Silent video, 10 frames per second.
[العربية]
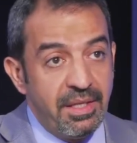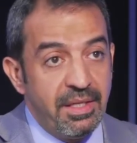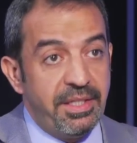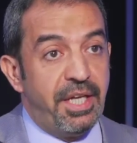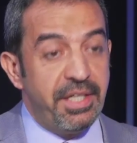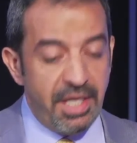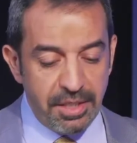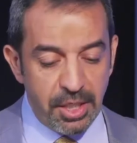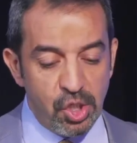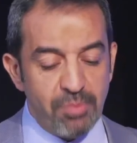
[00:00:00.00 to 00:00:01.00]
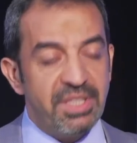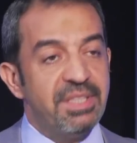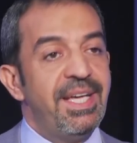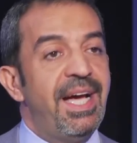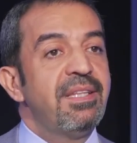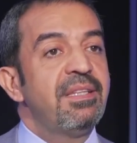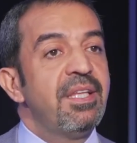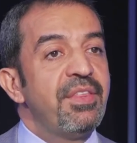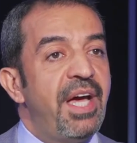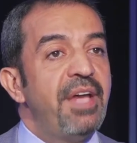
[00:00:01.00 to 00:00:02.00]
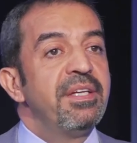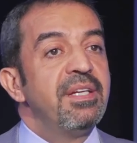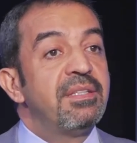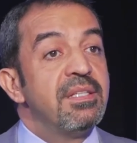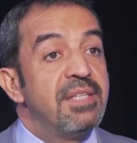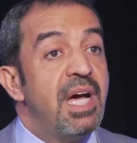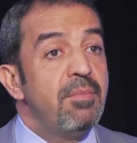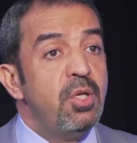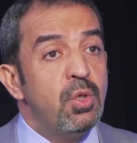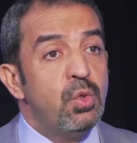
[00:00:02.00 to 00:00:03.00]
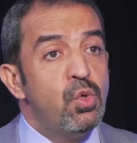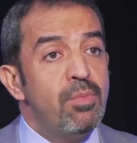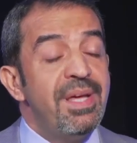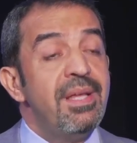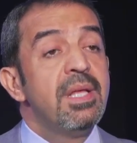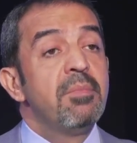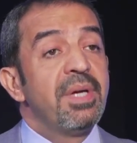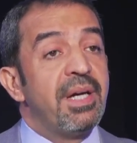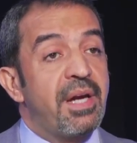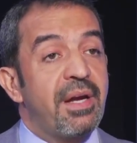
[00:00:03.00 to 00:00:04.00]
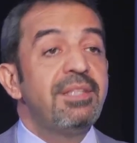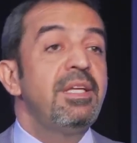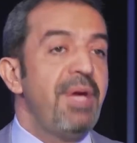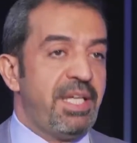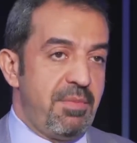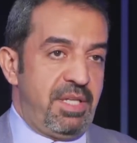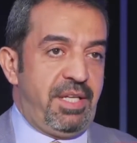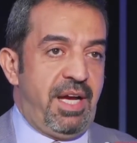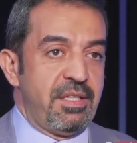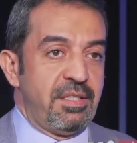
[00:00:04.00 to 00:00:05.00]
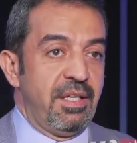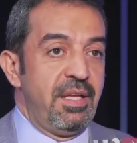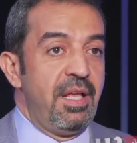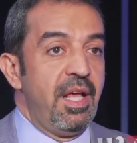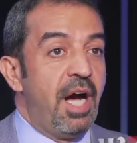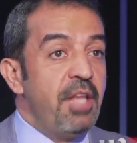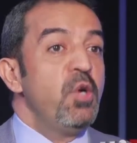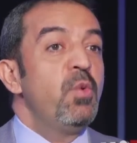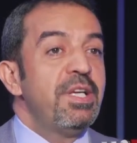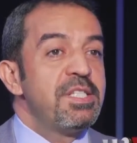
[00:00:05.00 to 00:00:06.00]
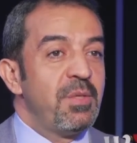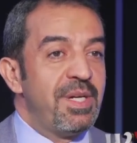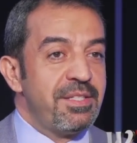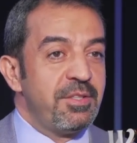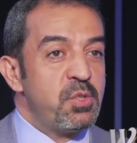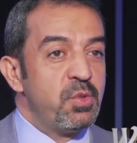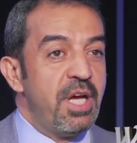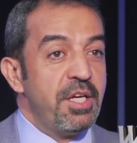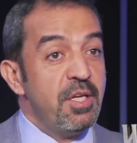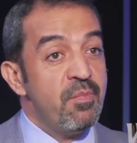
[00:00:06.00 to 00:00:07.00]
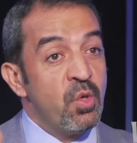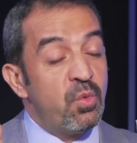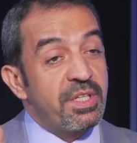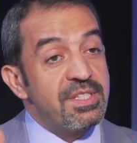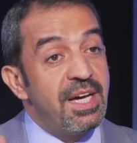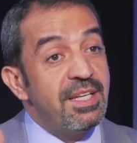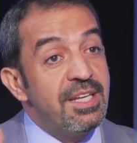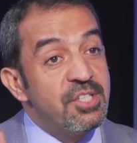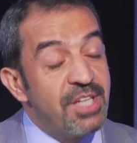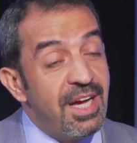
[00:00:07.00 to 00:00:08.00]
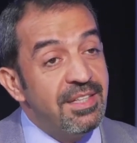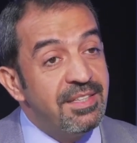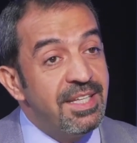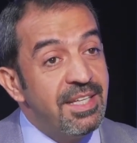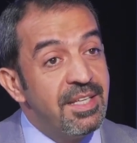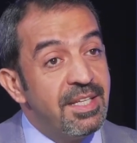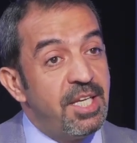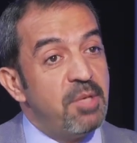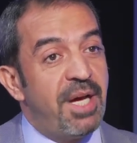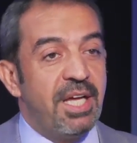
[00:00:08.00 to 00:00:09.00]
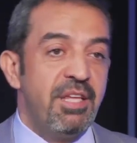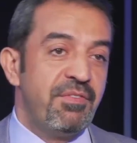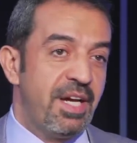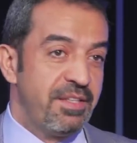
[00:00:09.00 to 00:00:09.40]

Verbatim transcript: يعني احنا اليوم بدنا نتحدث عن التزام الحكومه بقرارات المحكمه الاتحاديه هذا هو اللي سواه السيد السوداني زي. والرسالة الجادة اللي بعثها في هذا